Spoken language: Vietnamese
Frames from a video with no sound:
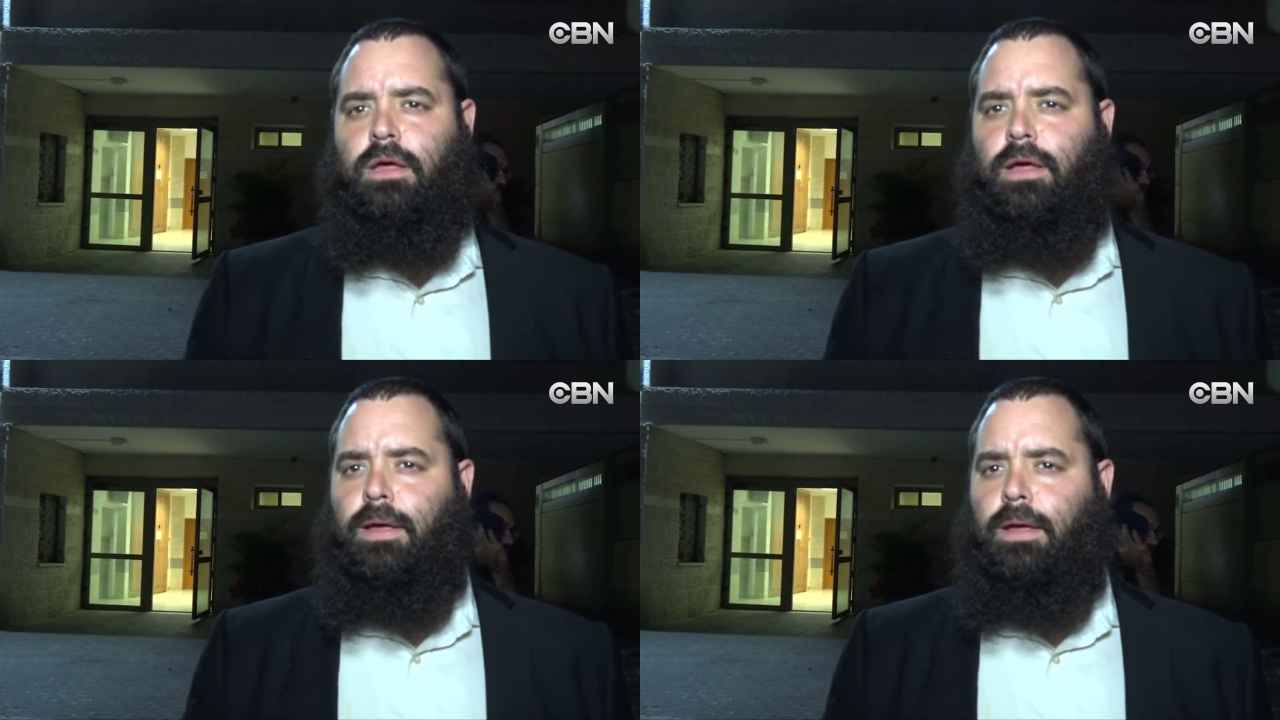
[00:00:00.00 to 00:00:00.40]

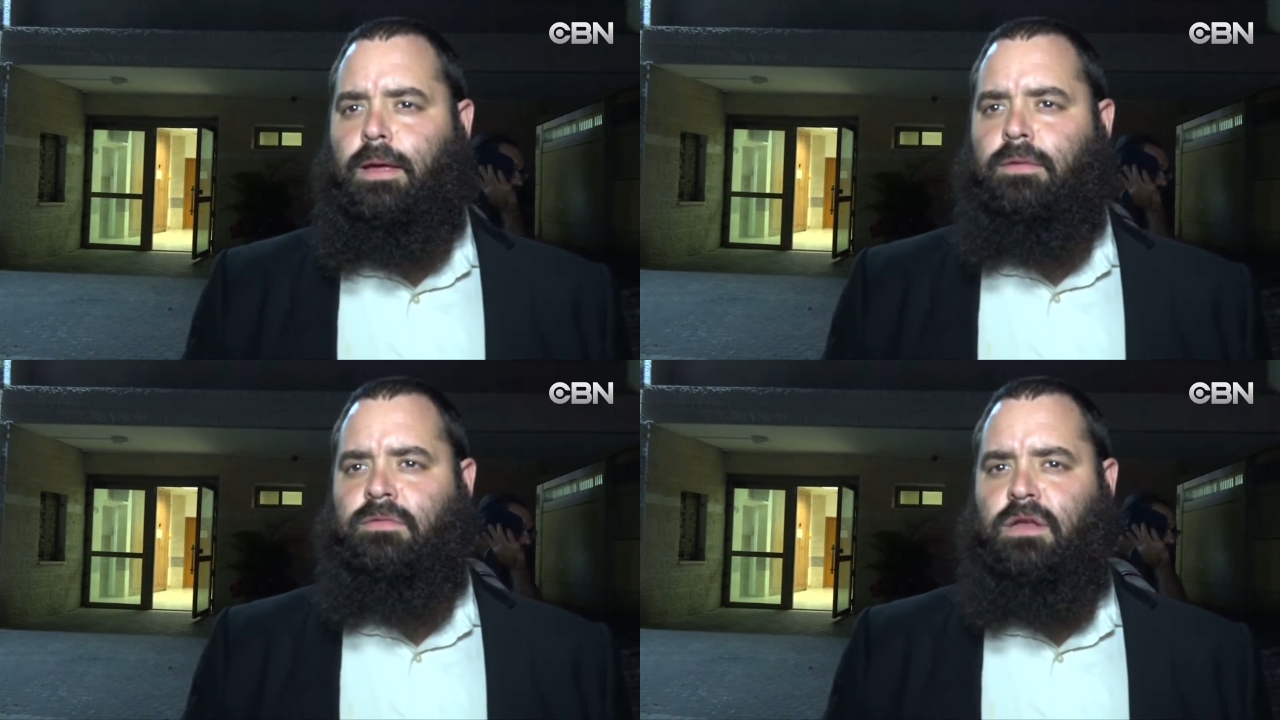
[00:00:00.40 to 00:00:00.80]
tấn công
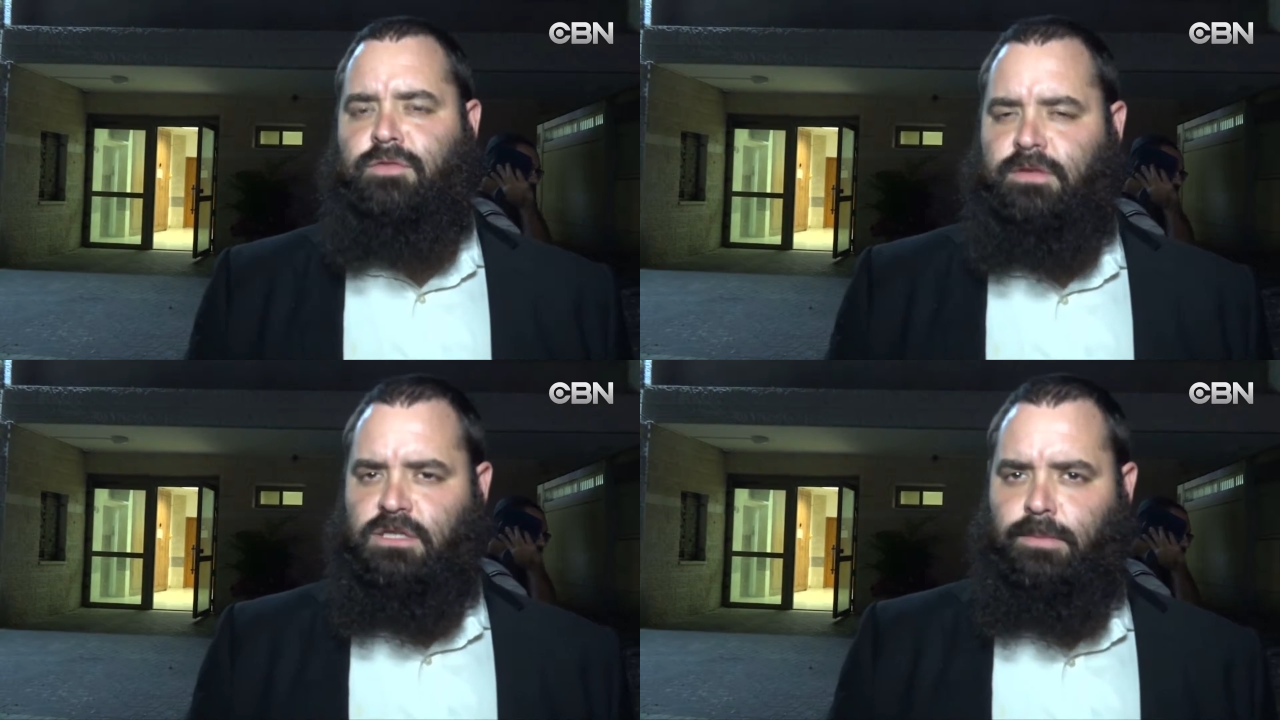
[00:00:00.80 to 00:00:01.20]
các xào
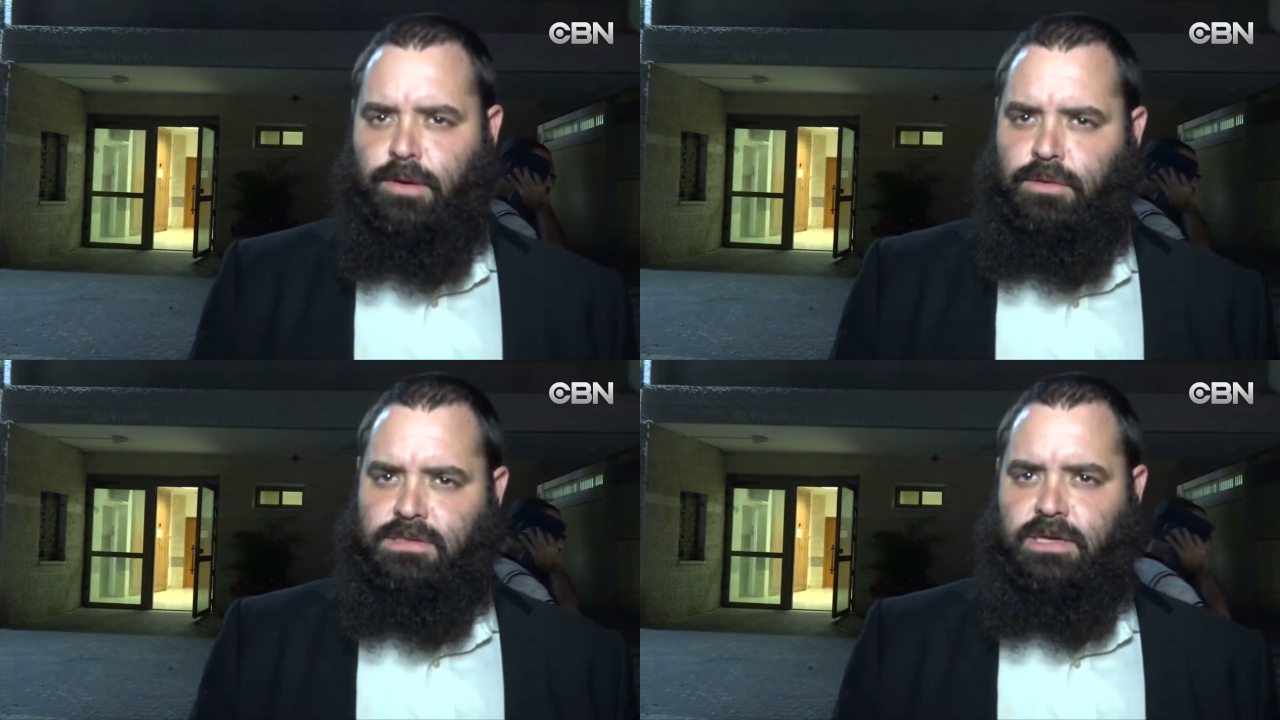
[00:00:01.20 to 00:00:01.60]
huyệt của
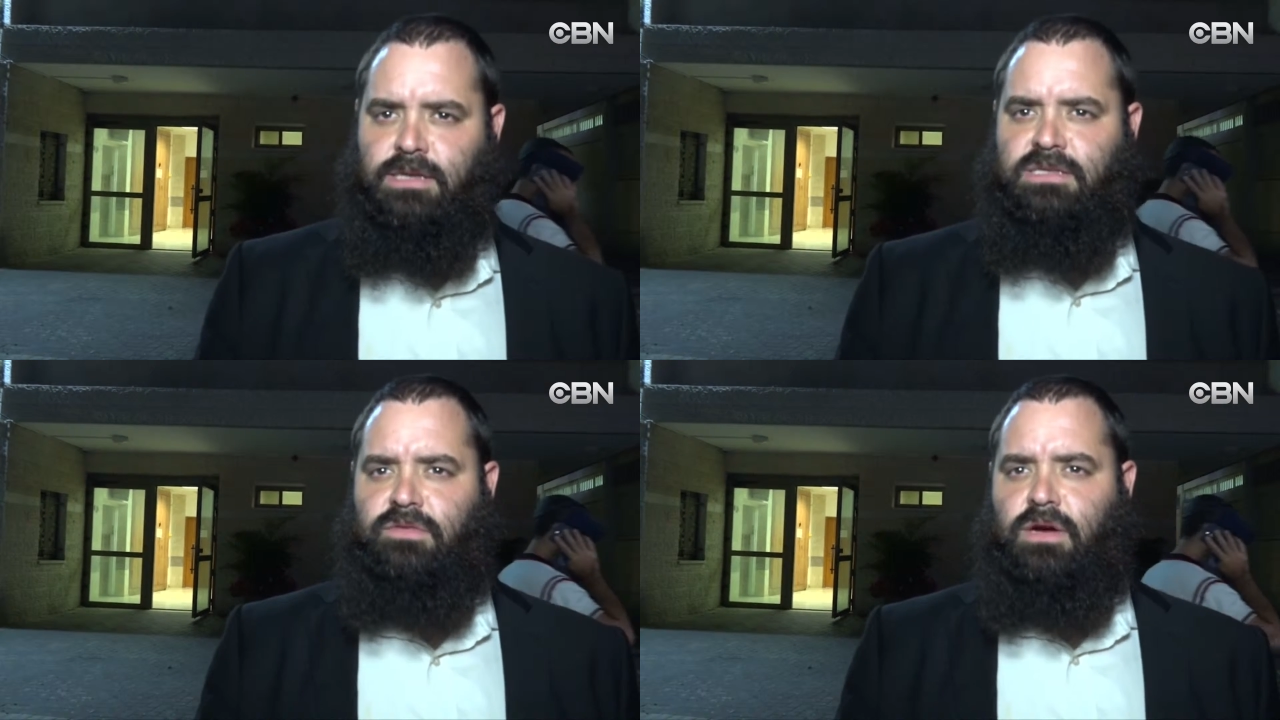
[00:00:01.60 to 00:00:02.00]
phe
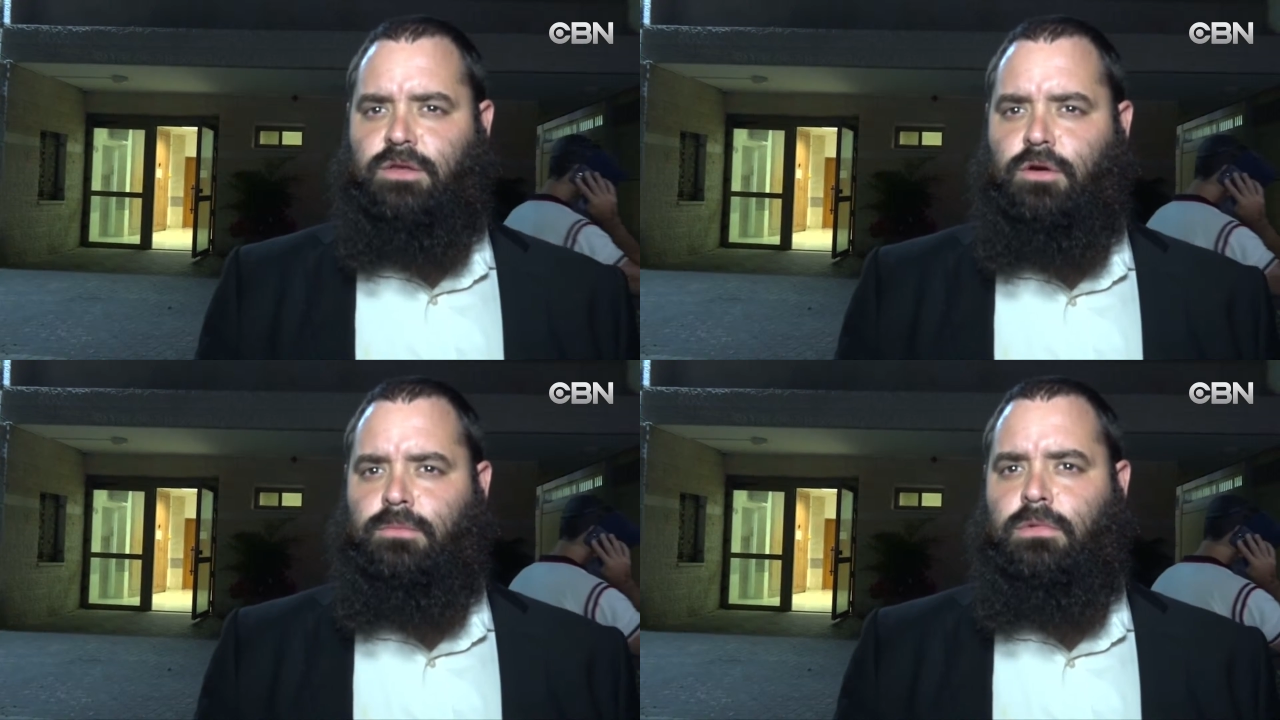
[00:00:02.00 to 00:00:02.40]
Hamas trên
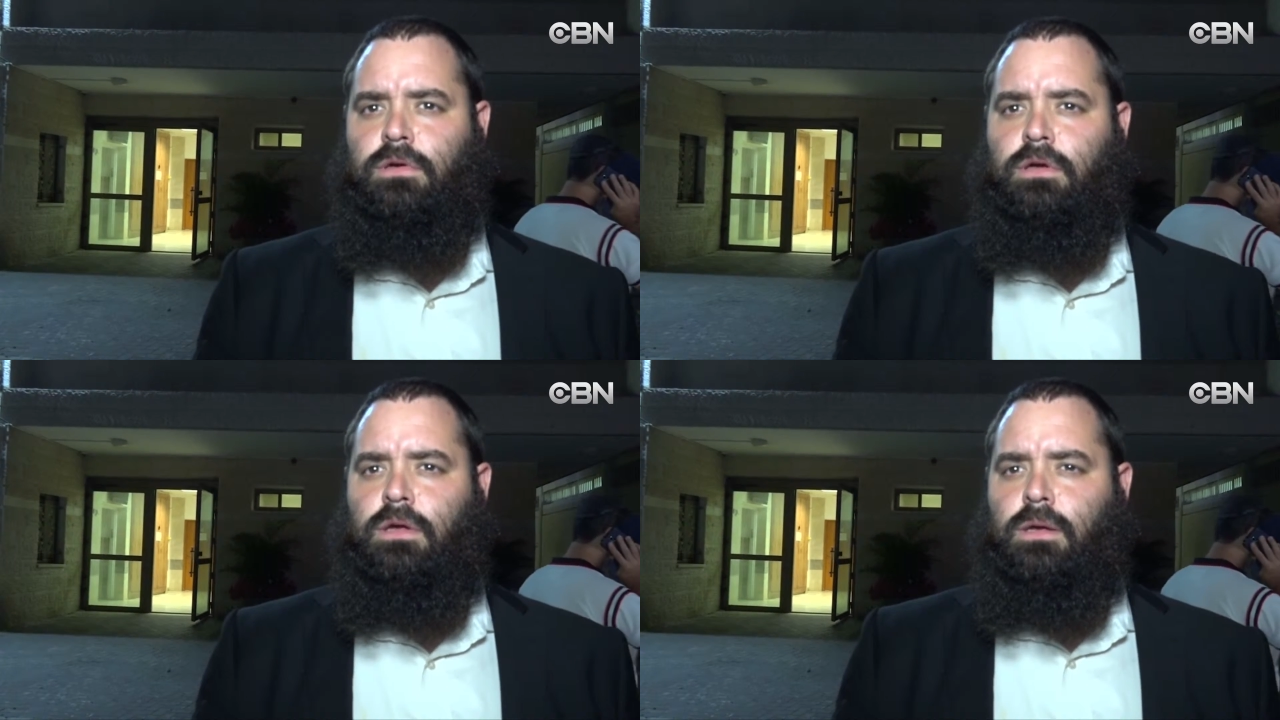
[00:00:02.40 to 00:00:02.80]
dải
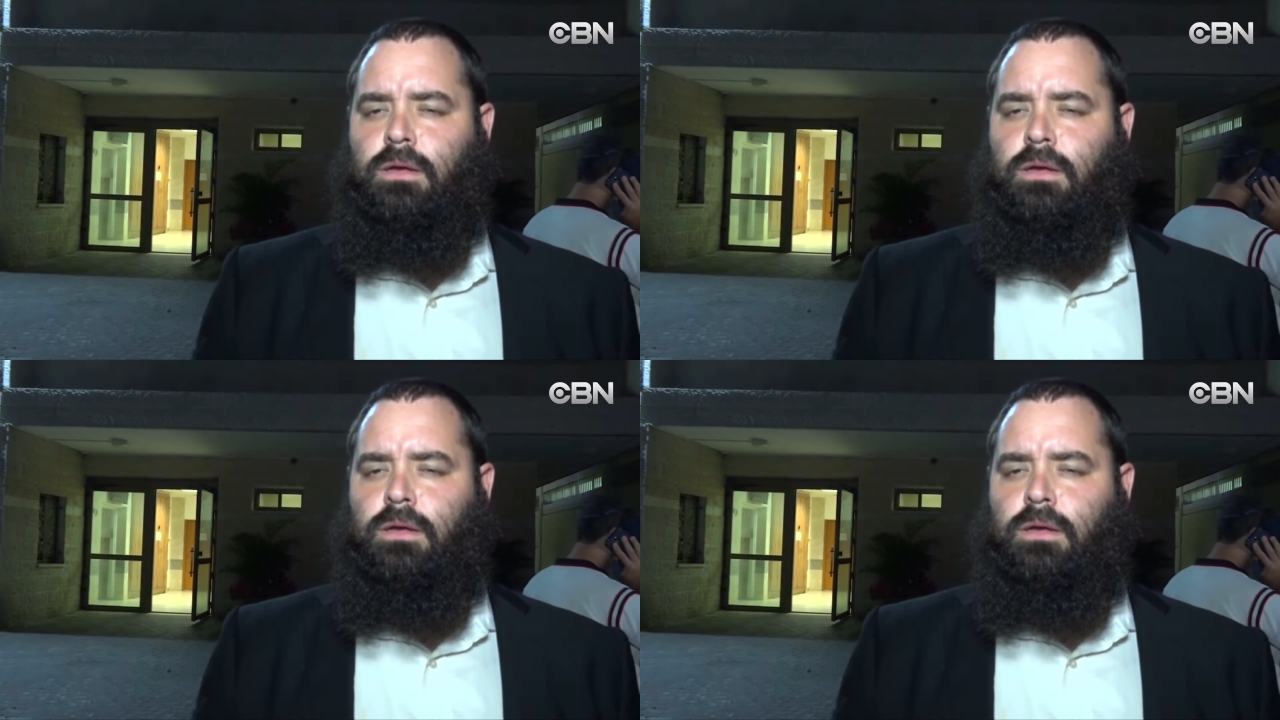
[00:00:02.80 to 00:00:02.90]
Gaza.